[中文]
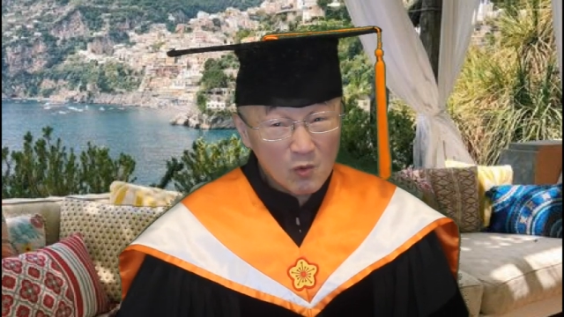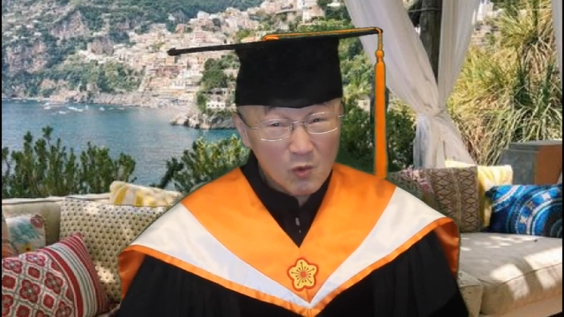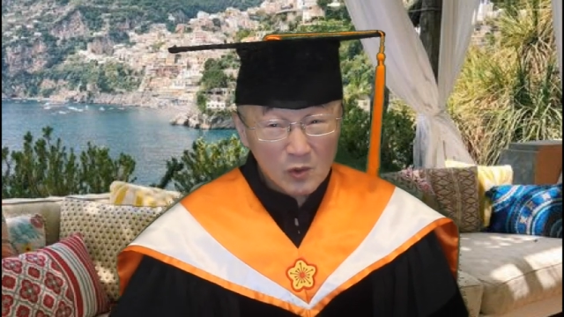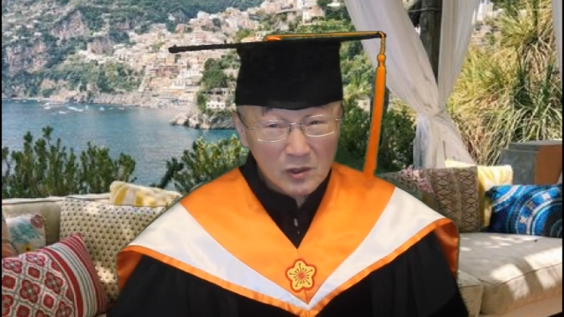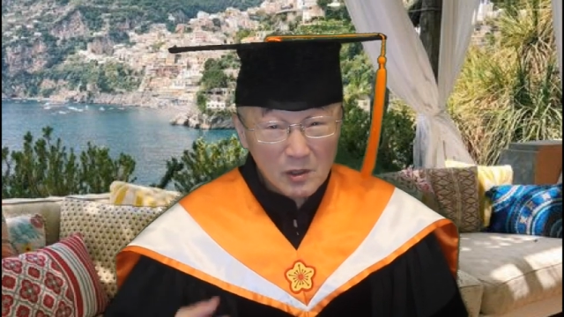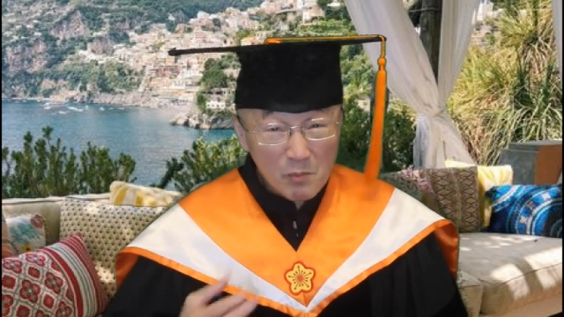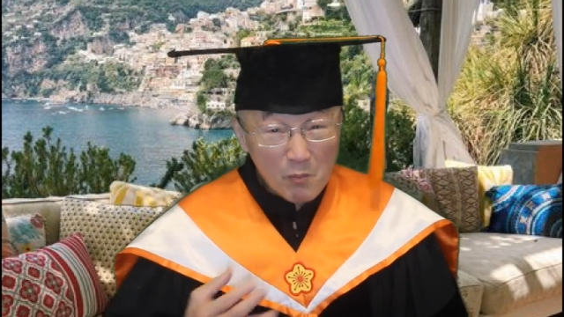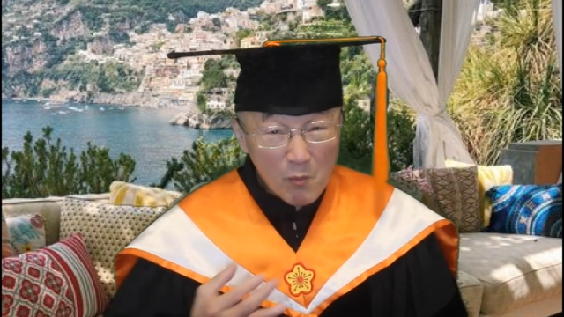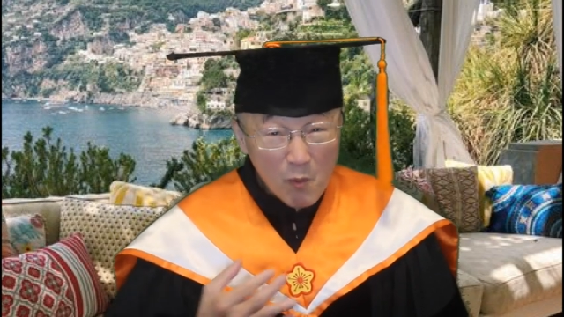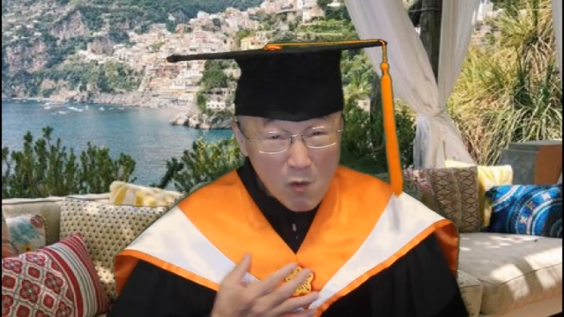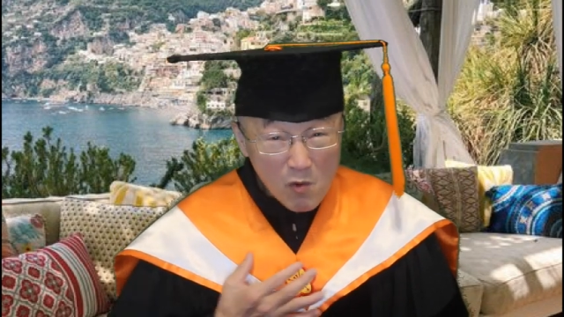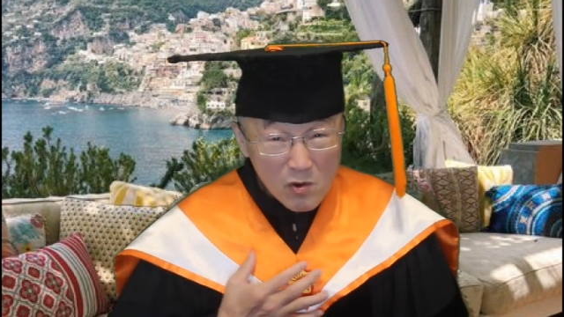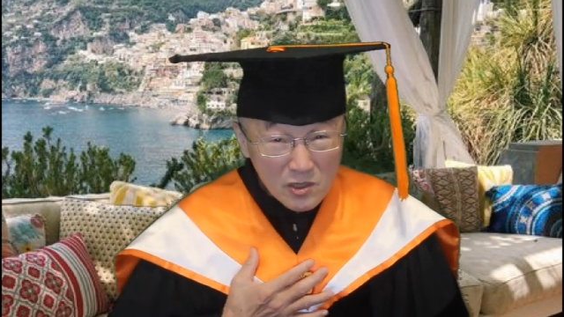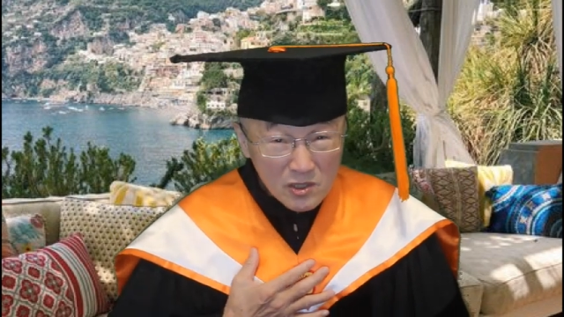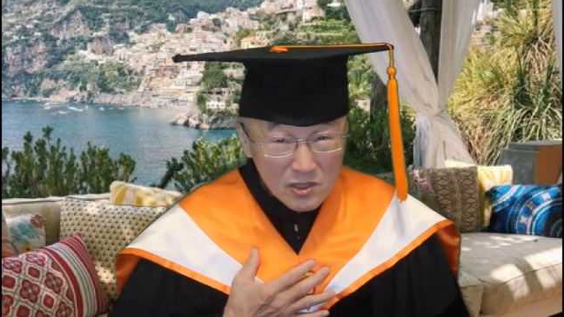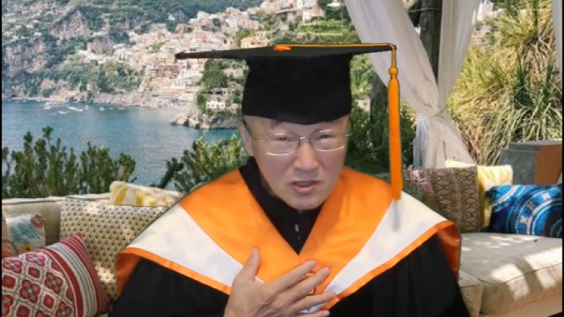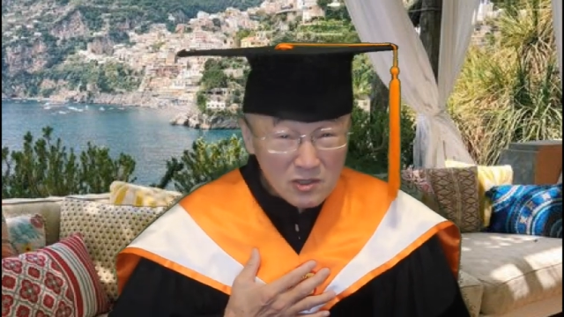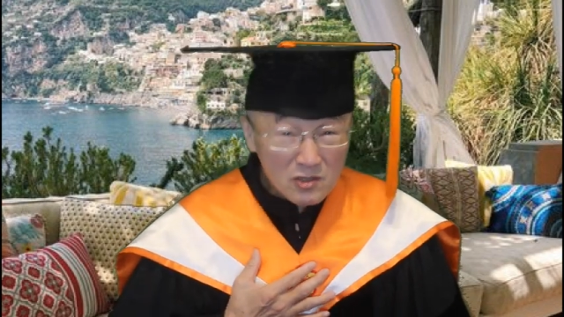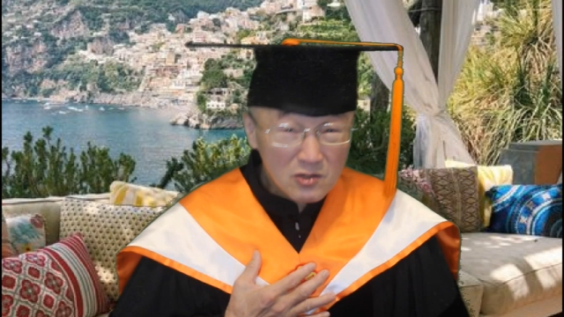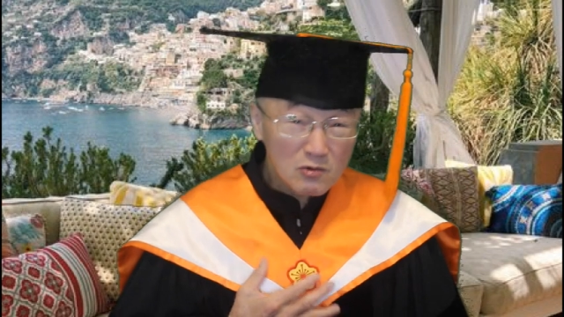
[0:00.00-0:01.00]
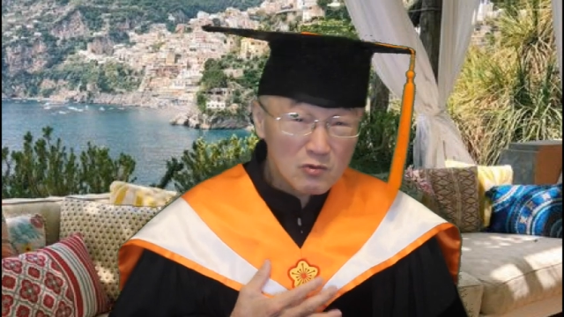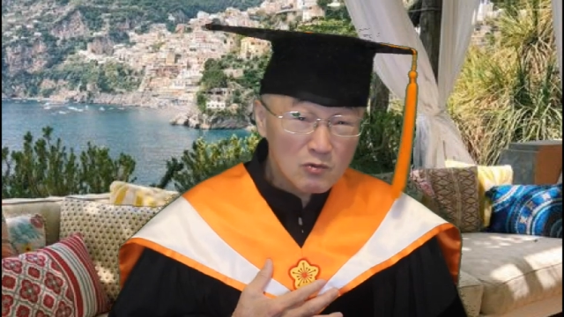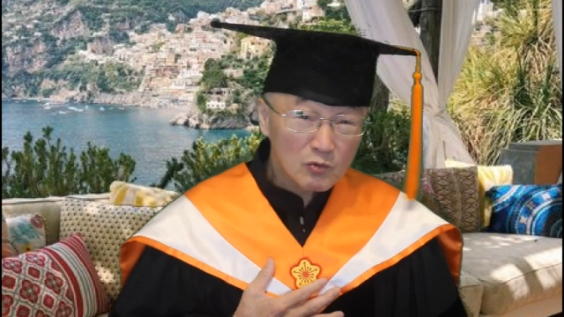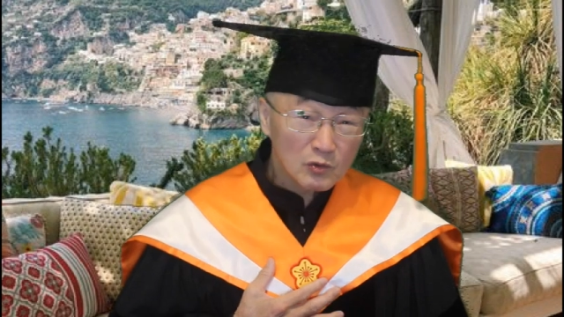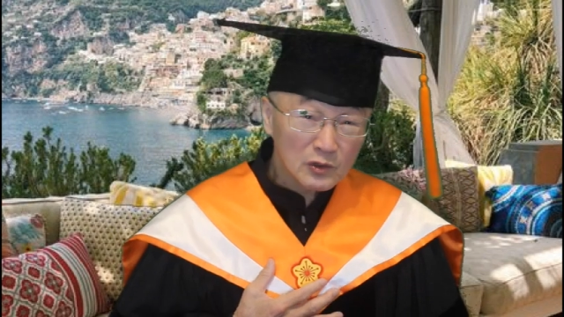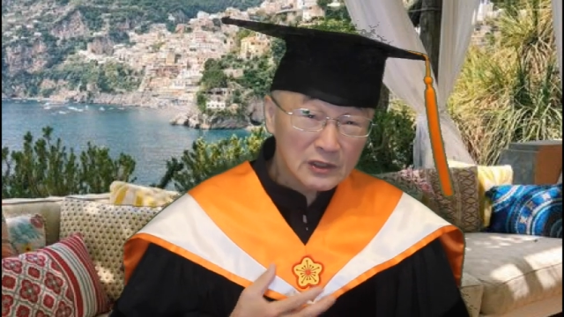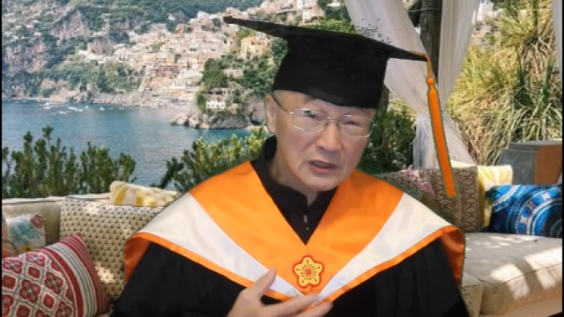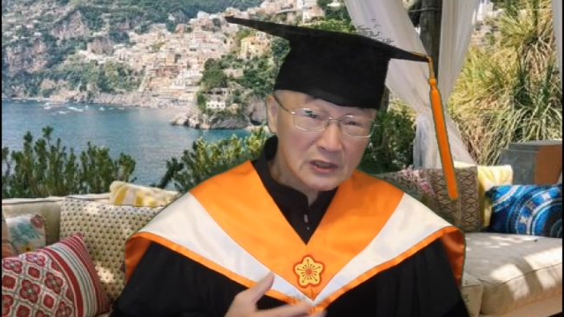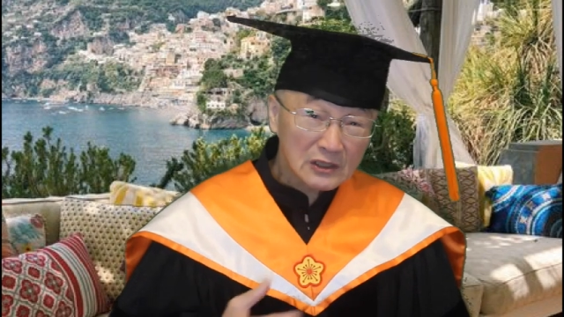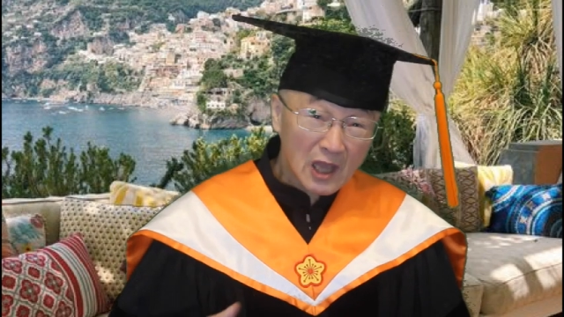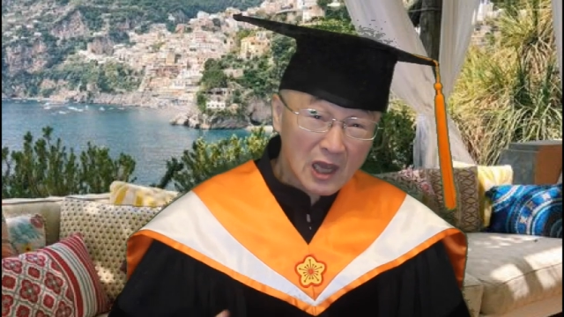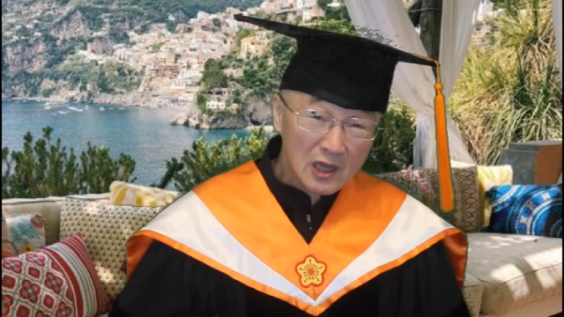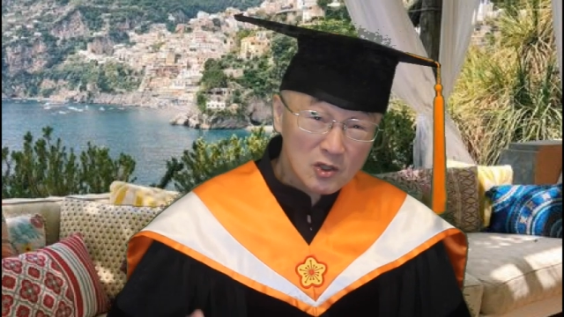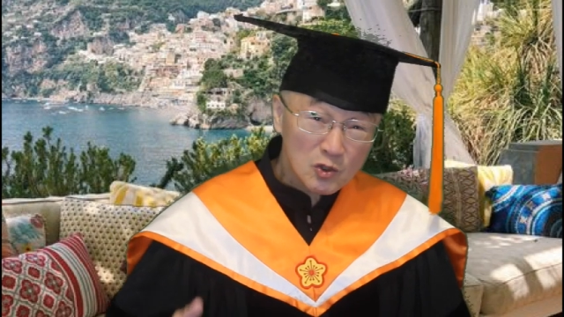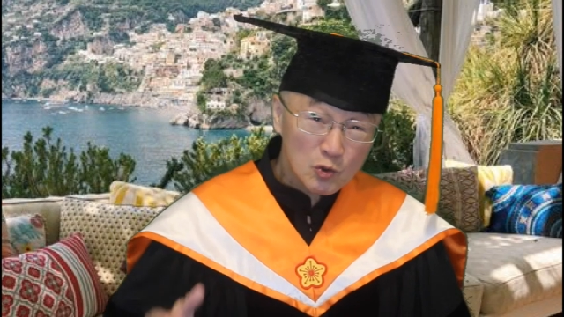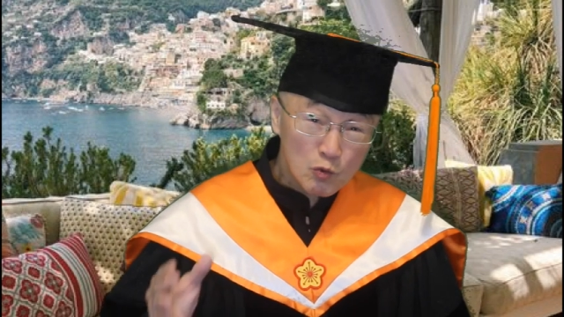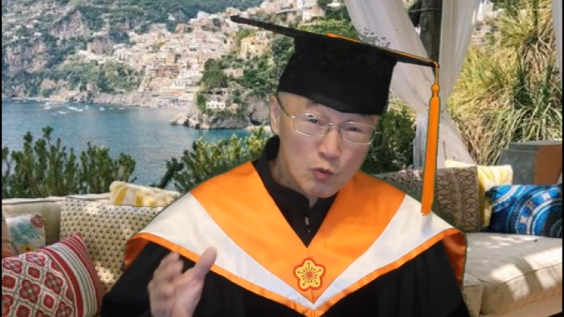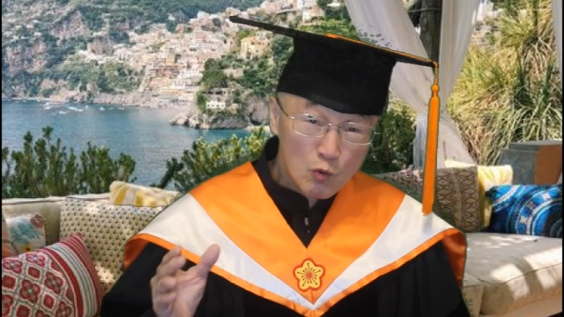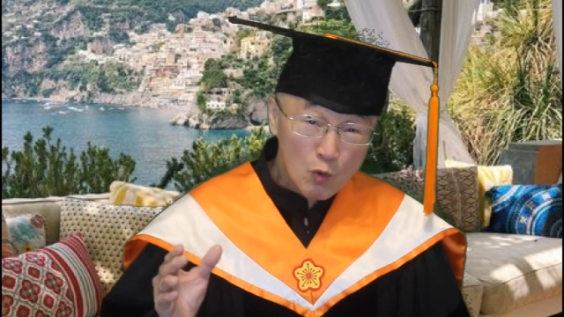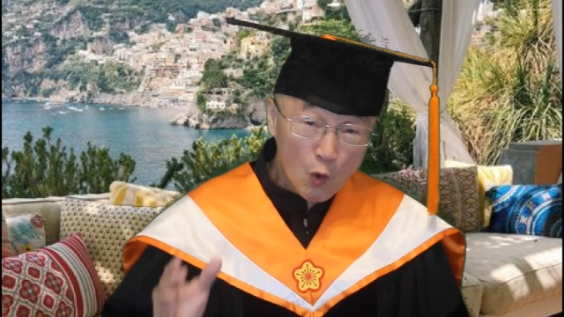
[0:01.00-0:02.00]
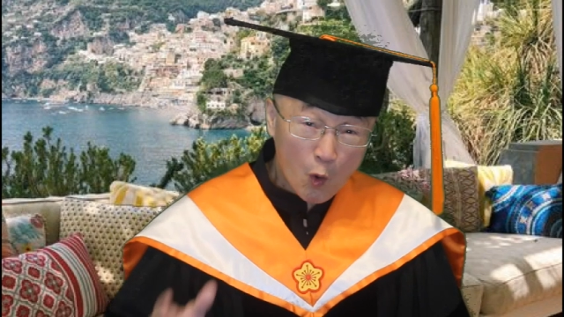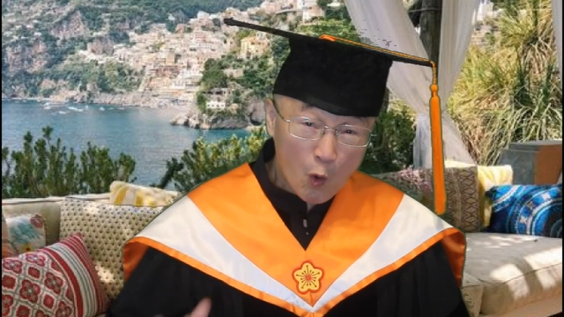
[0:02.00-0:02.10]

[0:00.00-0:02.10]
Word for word: 我的博士论文当初